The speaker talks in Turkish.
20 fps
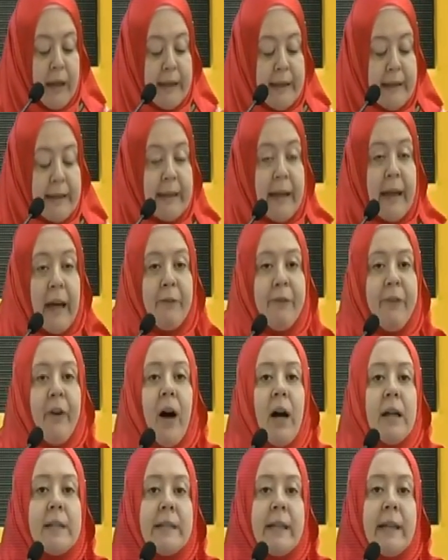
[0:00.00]
Yine
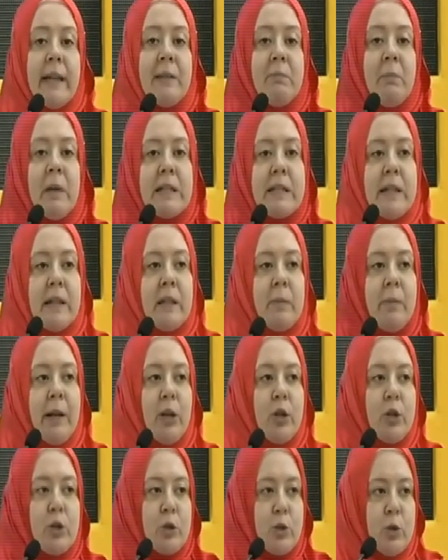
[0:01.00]
Fatih'in mezarı
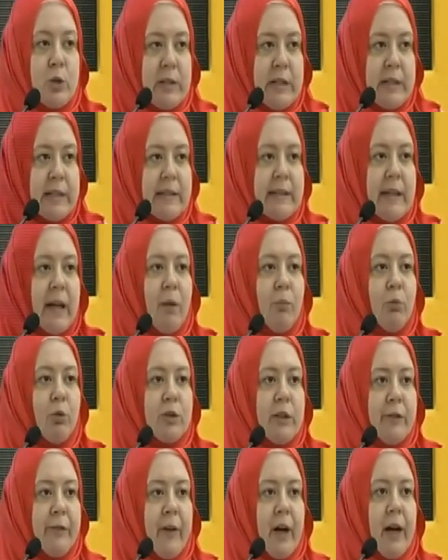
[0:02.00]
biliyorsunuz
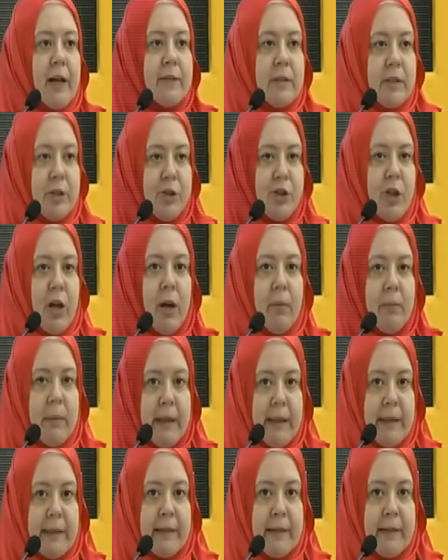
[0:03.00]
İstanbul'da Fatih
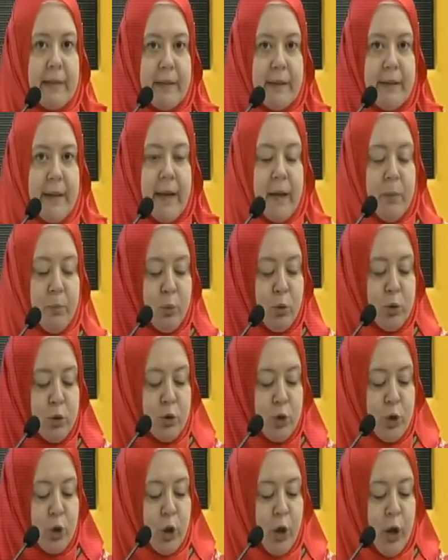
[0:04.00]
Camii'nde
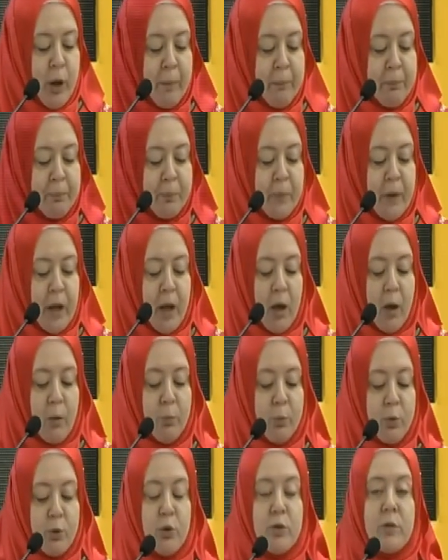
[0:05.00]
bulunuyor.
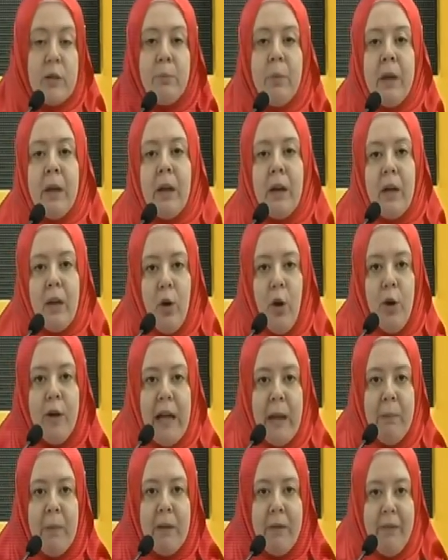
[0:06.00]
Bunun da bir
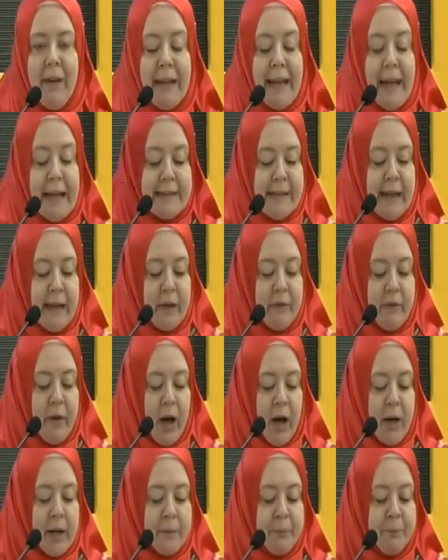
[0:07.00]
önemi ve nedeni
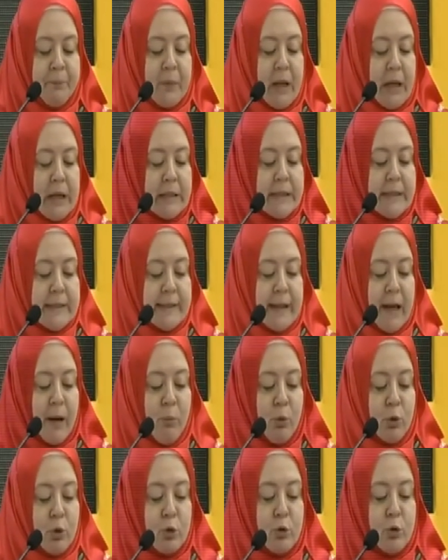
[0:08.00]
var.
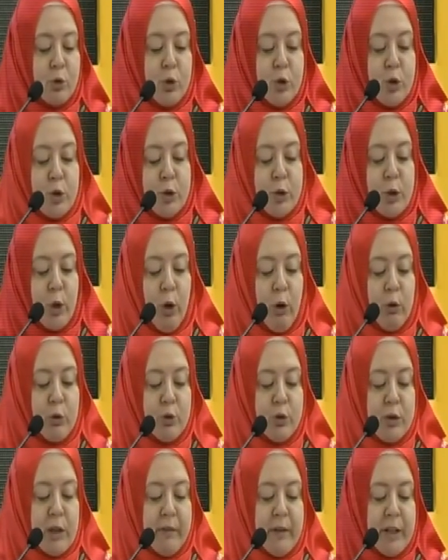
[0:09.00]
İstanbul'un kurucusu
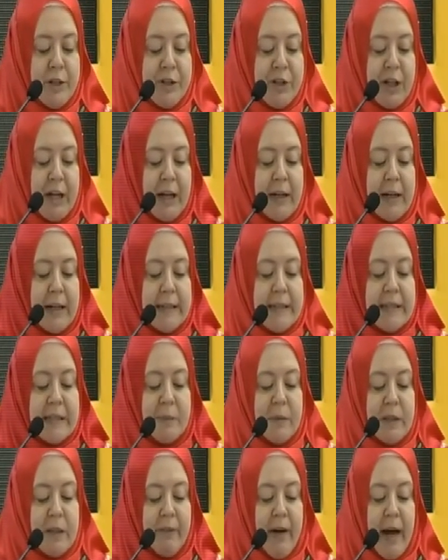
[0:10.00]
olduğuna ve şehre
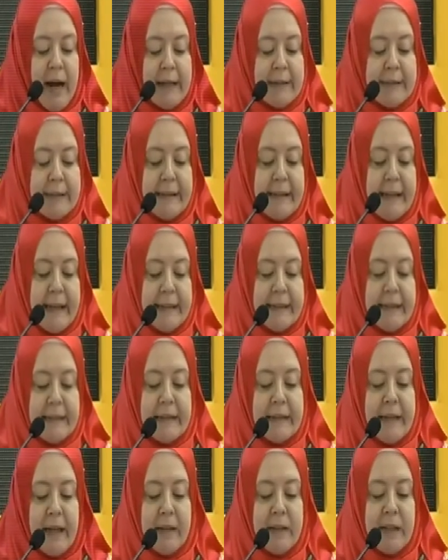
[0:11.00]
ismini verdiğine
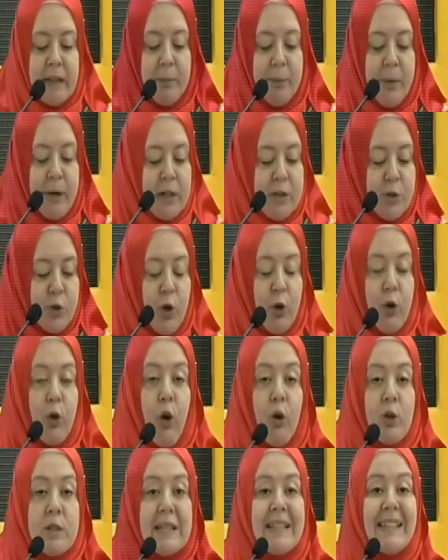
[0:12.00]
inanılan İmparator
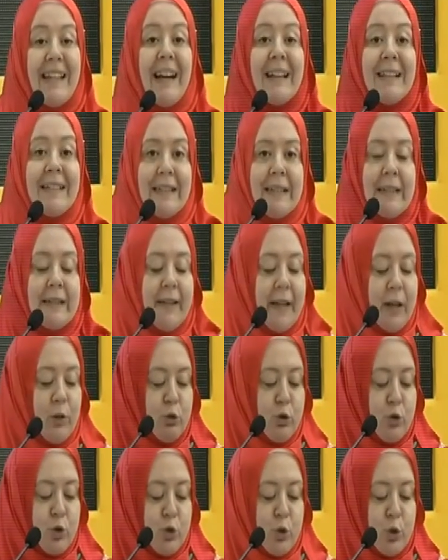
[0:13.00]
Konstantin de
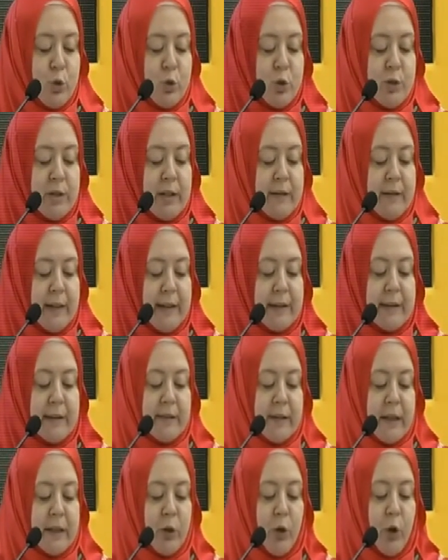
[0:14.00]
337
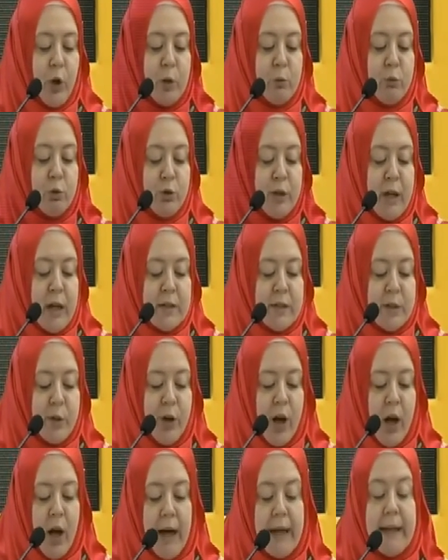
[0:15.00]
yılındaki ölümünden
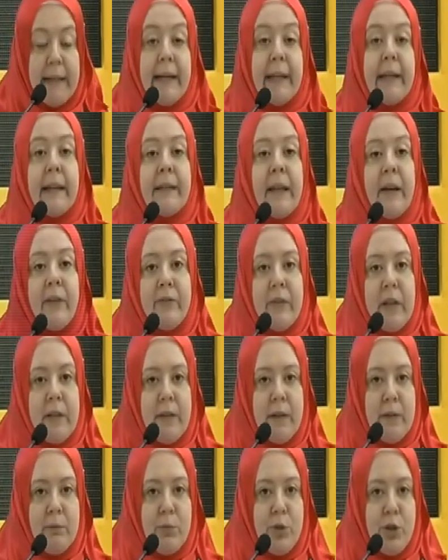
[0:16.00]
sonra aynı yere
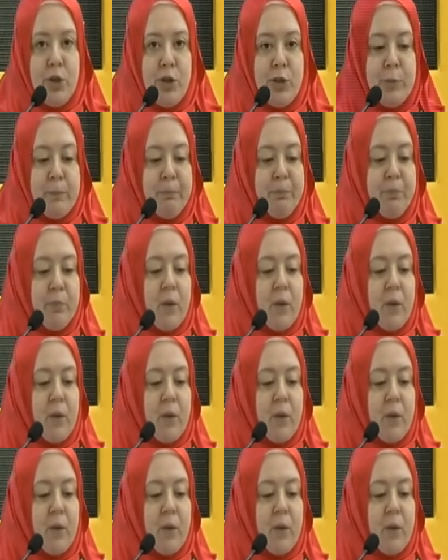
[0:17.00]
defnedilmiş.